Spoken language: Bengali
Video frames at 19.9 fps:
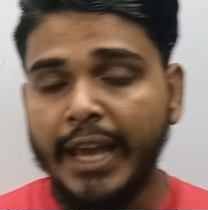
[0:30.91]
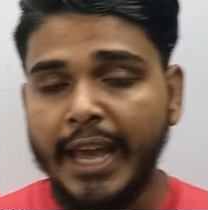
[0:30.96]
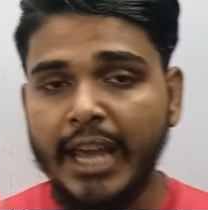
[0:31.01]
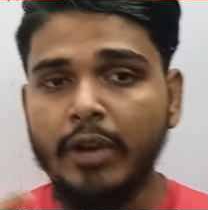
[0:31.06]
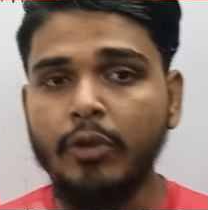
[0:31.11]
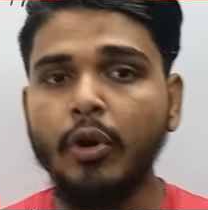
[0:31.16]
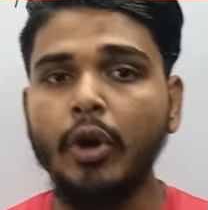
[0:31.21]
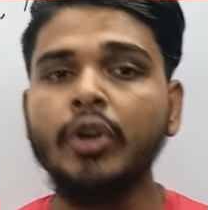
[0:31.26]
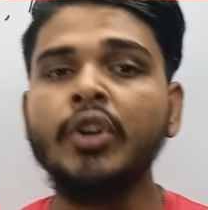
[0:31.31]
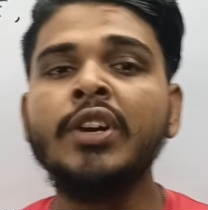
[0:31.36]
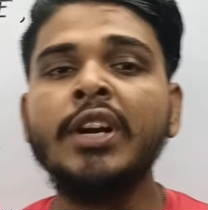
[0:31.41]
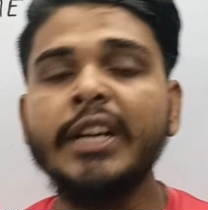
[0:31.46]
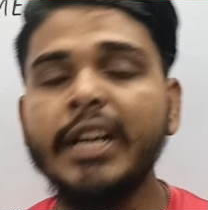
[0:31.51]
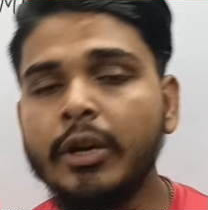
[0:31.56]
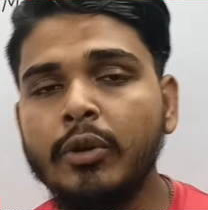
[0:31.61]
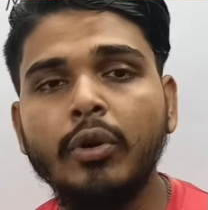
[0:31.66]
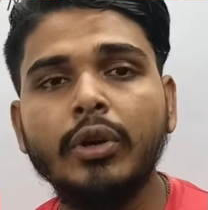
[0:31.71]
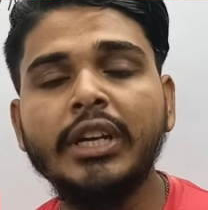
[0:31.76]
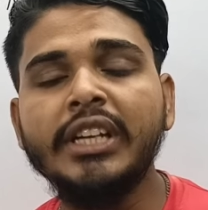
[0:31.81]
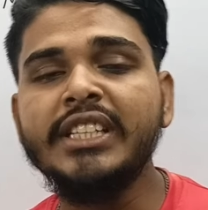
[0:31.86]
এই ঘটনাটা
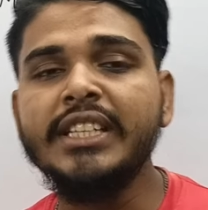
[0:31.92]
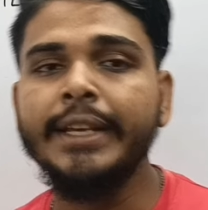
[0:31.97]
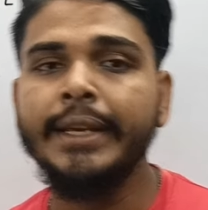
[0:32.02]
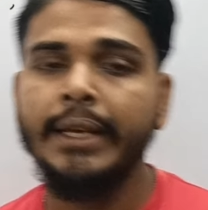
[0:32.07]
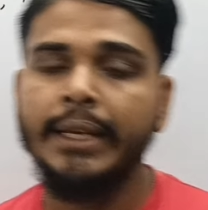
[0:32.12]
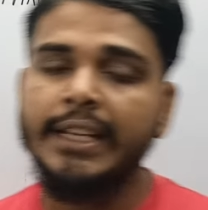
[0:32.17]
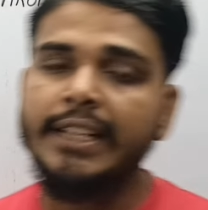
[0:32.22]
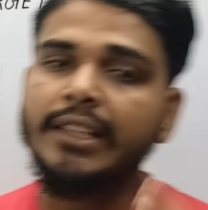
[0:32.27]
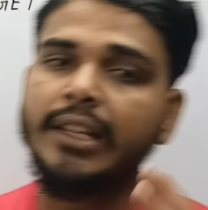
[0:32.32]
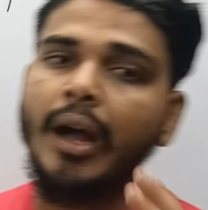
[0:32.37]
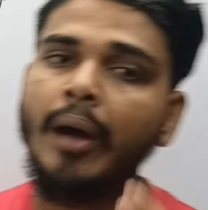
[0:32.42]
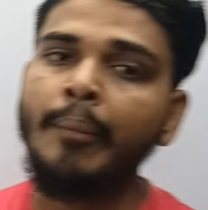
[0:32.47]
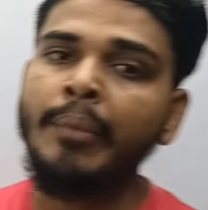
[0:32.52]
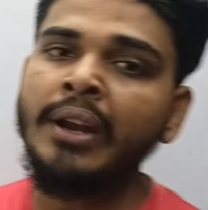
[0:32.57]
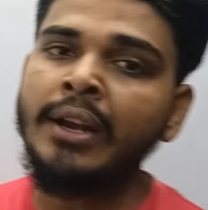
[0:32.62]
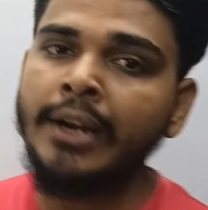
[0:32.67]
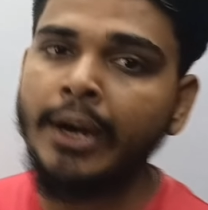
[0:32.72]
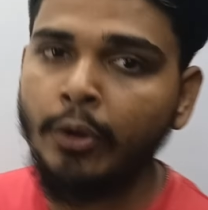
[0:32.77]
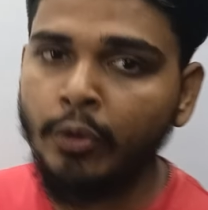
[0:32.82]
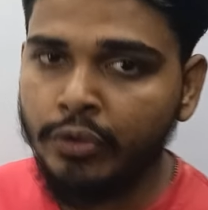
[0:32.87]
ঘটেছে
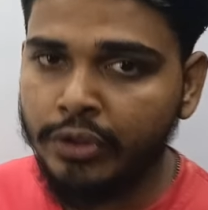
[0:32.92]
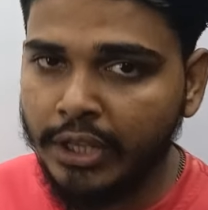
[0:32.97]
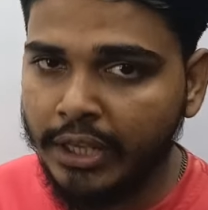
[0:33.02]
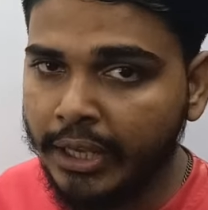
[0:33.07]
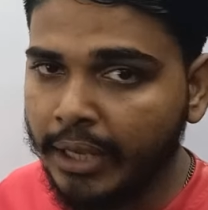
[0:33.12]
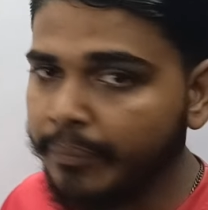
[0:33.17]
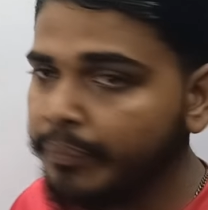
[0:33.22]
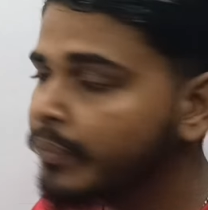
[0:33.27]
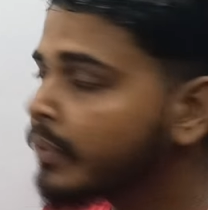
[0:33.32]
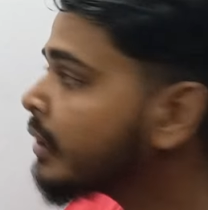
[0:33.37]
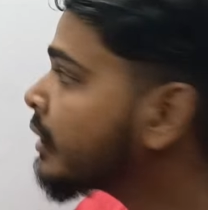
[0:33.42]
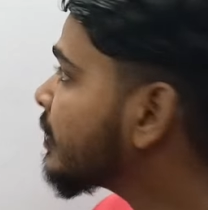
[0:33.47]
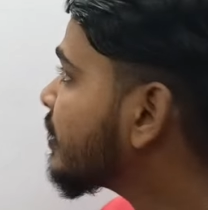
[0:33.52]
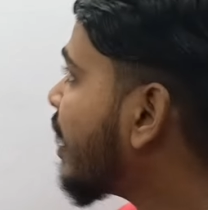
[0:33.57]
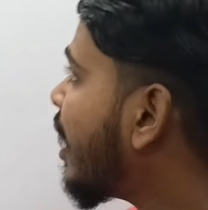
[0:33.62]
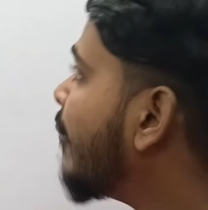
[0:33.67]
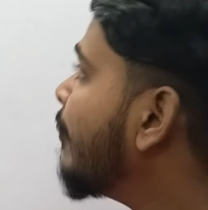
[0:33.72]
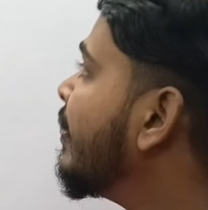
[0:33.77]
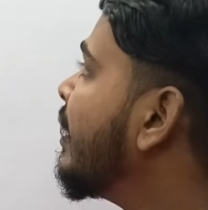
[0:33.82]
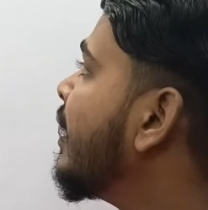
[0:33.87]
তামিলনাড়ুর দিকে
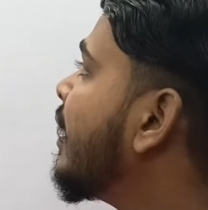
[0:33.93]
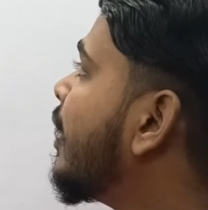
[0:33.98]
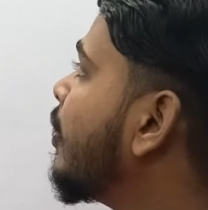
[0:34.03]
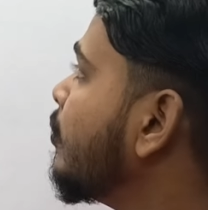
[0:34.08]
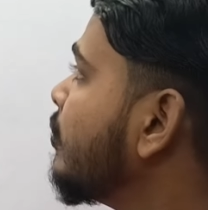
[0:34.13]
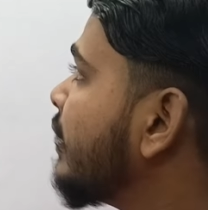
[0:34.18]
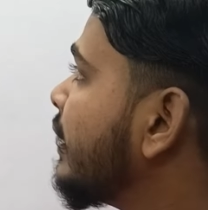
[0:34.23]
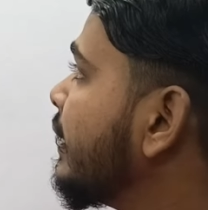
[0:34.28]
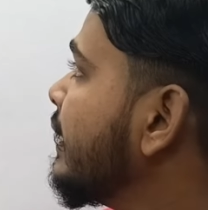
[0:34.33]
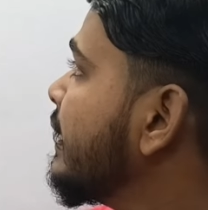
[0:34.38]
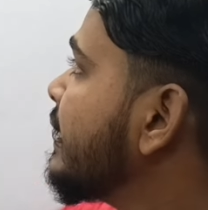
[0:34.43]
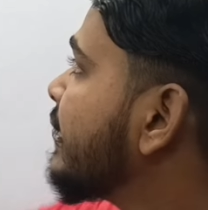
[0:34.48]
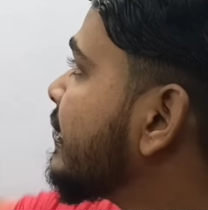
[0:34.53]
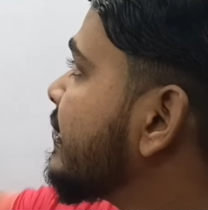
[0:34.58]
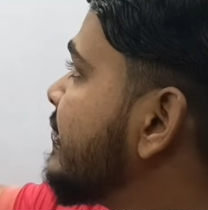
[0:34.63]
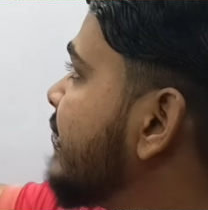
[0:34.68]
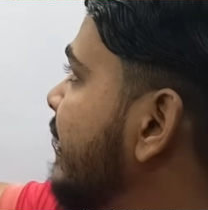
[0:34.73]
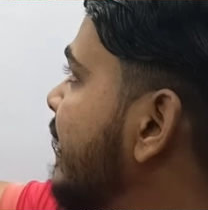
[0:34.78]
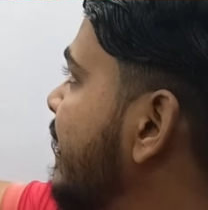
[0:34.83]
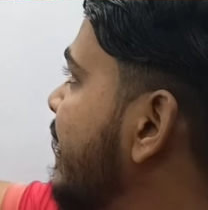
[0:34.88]
তামিলনাড়ুতে
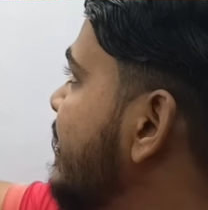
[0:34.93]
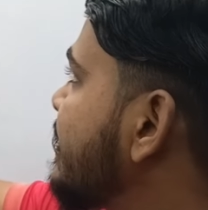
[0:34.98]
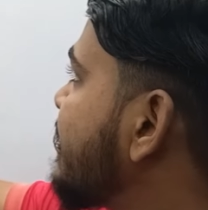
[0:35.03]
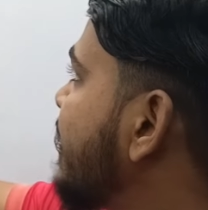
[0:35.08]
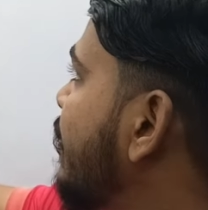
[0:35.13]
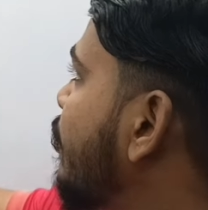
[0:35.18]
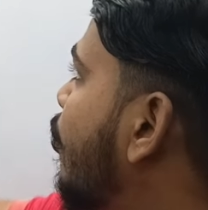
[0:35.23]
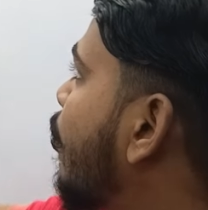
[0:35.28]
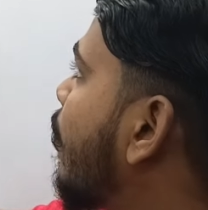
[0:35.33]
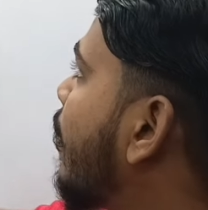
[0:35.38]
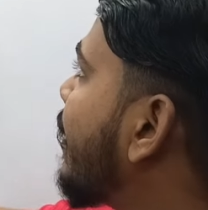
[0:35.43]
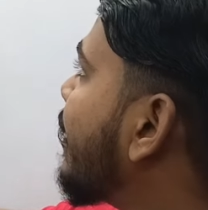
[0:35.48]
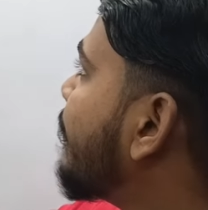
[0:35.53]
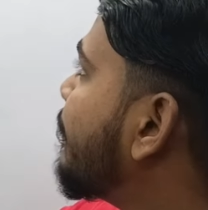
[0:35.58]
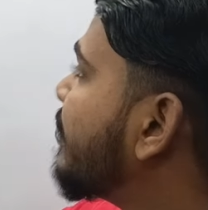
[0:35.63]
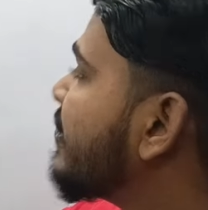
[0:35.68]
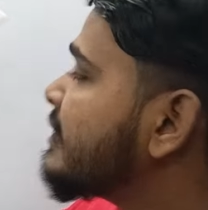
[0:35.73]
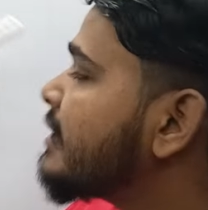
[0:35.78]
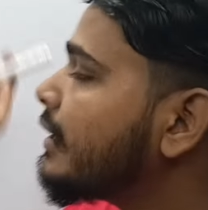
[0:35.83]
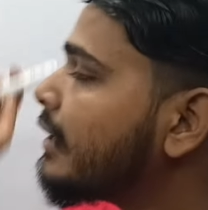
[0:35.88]
জিডিএসের ওয়ার্ক
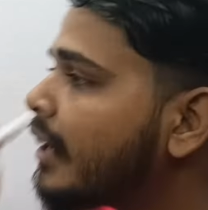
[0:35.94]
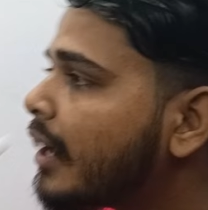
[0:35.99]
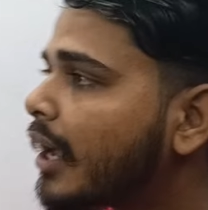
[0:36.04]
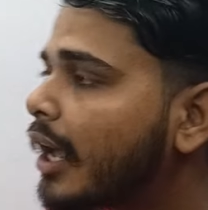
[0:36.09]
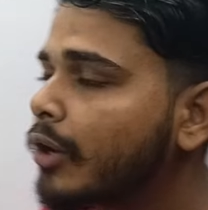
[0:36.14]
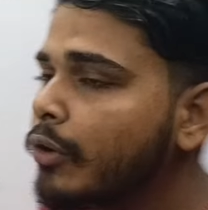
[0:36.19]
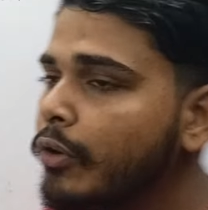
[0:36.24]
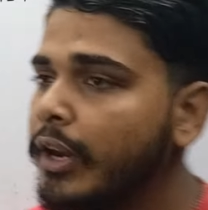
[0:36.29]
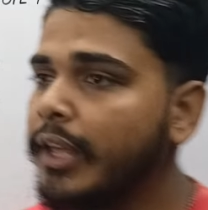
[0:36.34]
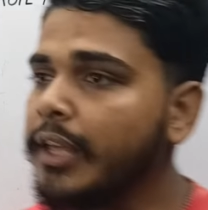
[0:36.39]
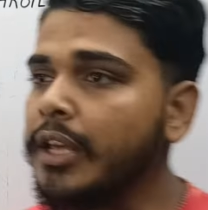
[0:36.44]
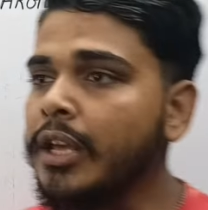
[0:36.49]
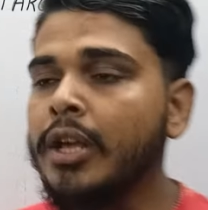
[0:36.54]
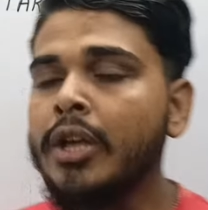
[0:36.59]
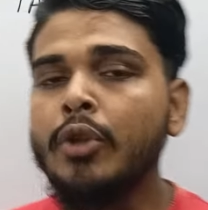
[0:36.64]
প্রেশারের কারণে